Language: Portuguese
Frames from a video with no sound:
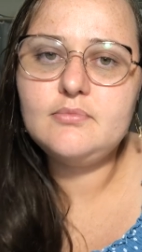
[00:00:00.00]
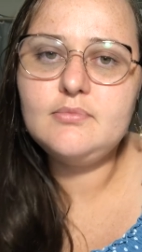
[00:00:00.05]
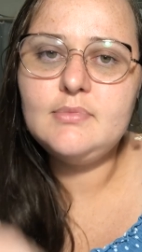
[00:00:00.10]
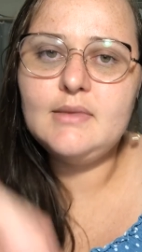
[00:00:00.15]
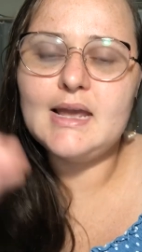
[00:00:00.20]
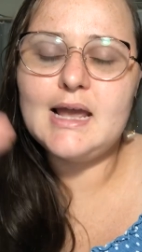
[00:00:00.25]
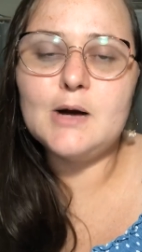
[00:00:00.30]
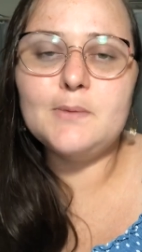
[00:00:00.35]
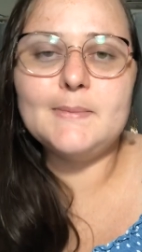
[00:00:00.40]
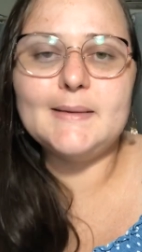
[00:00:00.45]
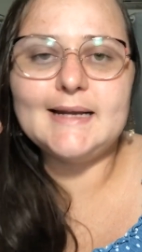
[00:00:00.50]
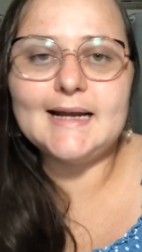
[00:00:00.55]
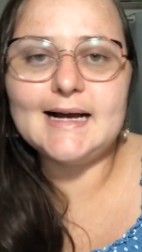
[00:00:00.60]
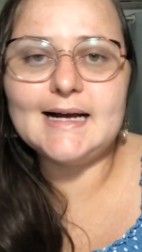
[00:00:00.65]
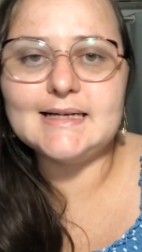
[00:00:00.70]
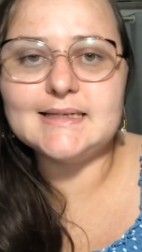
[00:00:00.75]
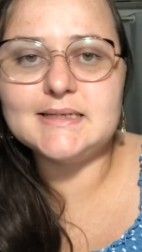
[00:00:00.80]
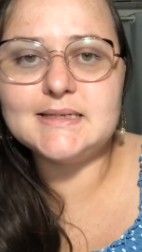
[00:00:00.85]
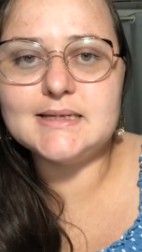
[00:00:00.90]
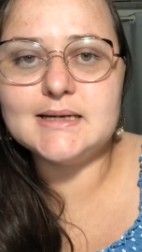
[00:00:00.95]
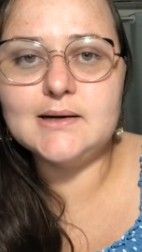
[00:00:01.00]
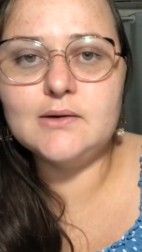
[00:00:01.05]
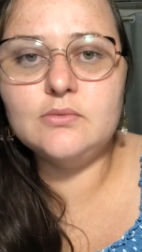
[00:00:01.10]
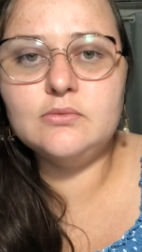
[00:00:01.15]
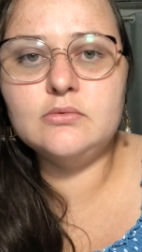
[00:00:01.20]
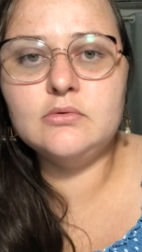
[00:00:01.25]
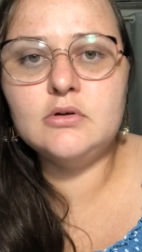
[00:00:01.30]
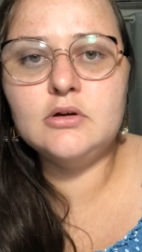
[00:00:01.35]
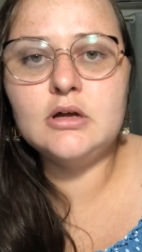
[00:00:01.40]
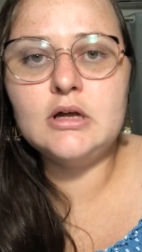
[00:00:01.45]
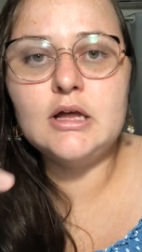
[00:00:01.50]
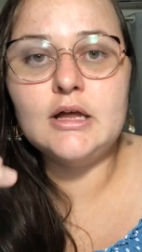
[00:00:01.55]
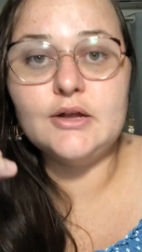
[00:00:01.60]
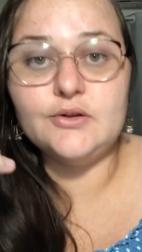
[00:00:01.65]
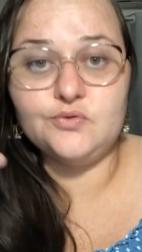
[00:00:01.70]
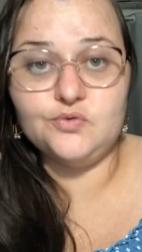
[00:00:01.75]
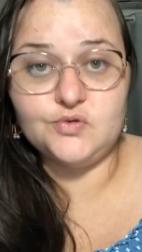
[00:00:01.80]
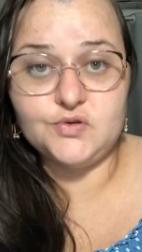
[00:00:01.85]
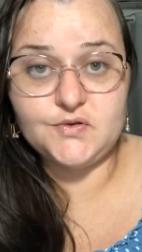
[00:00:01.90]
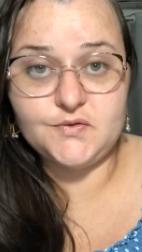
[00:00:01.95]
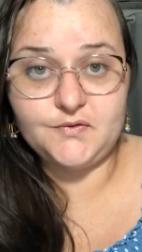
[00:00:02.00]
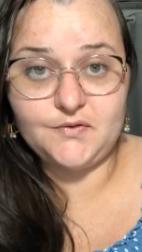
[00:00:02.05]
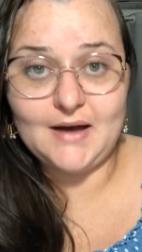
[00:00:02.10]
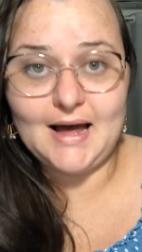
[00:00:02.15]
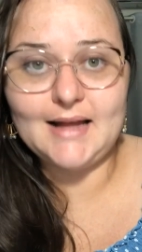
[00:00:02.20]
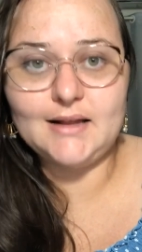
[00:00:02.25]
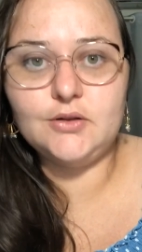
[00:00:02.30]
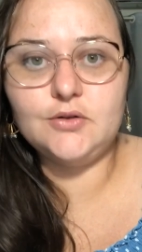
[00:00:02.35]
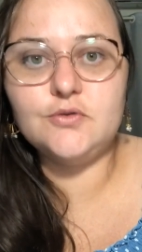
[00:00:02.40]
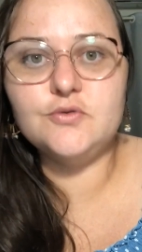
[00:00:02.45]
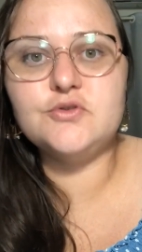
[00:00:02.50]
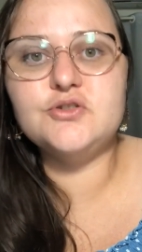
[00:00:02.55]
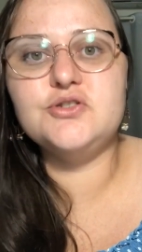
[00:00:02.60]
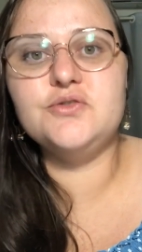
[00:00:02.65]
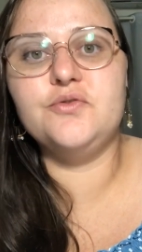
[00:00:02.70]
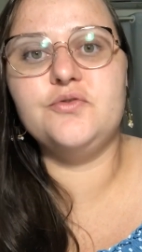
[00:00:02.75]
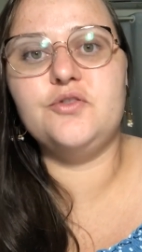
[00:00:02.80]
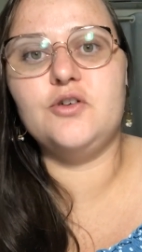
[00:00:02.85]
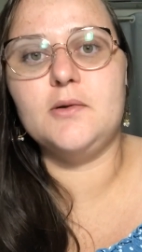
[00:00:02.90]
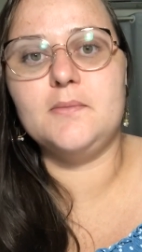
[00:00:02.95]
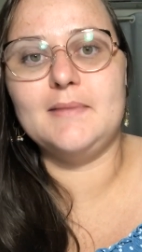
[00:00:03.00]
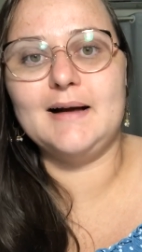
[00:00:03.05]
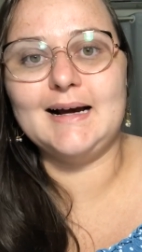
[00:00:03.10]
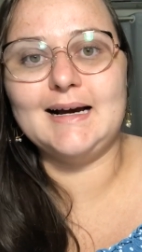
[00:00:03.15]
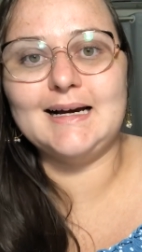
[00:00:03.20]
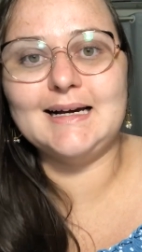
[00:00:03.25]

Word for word: é uma narração dos fatos de forma